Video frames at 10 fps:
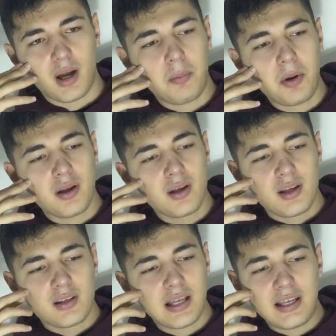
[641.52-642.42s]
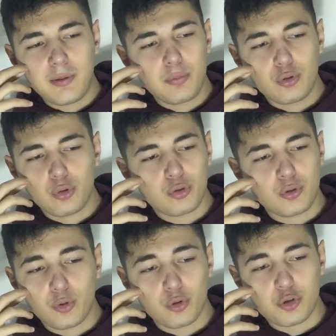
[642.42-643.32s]
Ama seninle bir gün
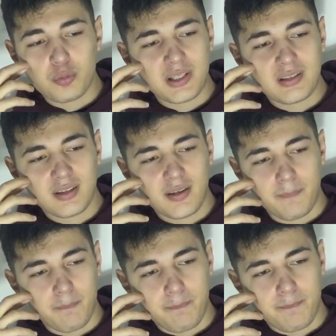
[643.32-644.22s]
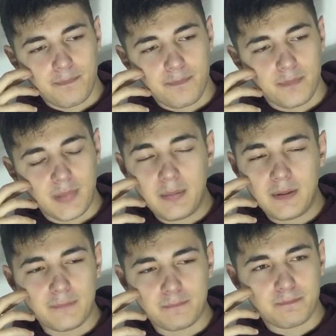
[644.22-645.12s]
oturup konuşmak isterim.
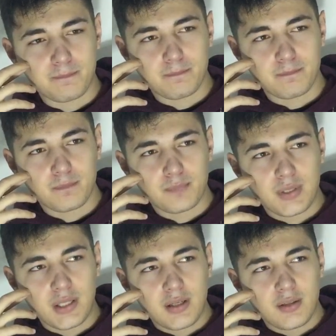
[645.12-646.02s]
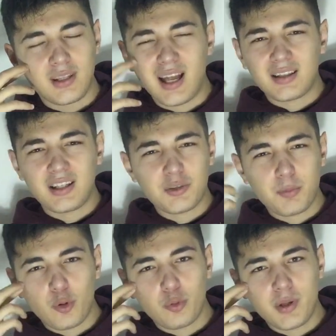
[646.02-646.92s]
Ne bileyim.
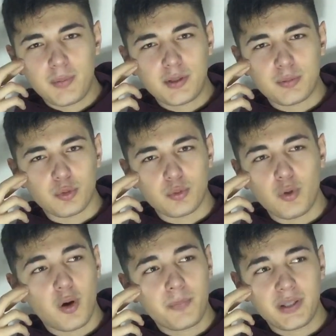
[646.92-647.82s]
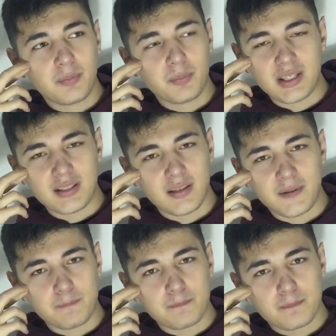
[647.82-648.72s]
Dertleşmek olmayabilir bu. Muhabbet etmek
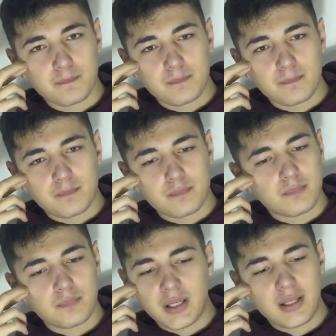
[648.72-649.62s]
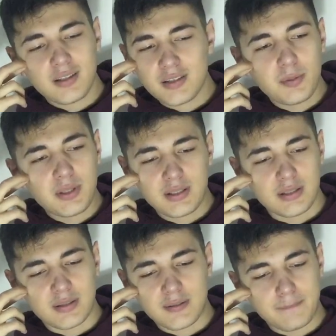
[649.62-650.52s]
isterim. Bana
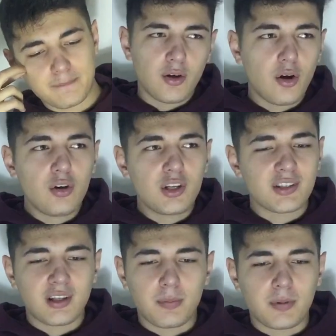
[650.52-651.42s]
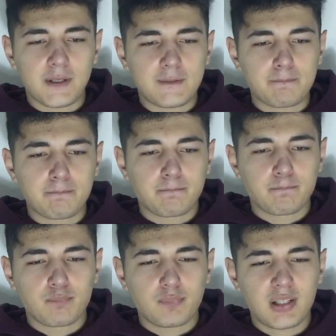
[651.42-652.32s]
yazabilirsiniz. Öyle işte abi ya.
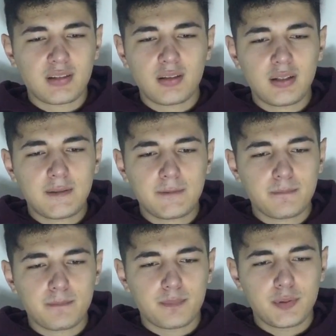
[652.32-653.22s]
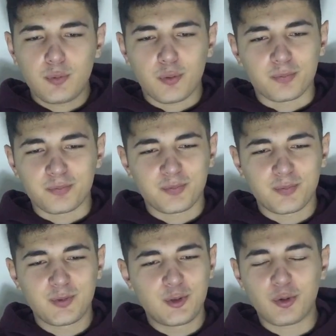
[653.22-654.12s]
Aslında bilmiyorum.
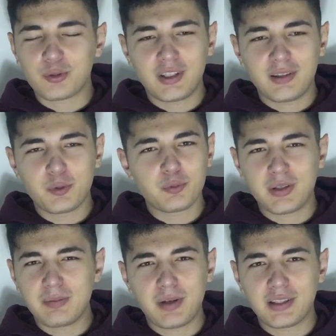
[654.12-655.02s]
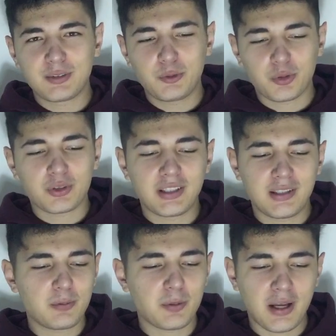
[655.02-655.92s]
Çok da büyütmenin mantığı yok
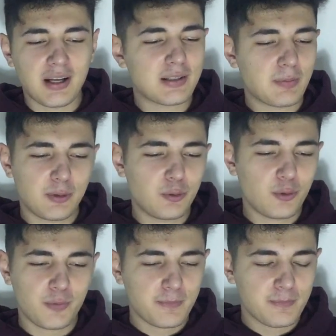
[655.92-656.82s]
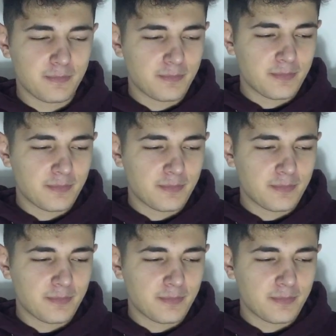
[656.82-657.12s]
dediğim gibi. Her zaman diyorum.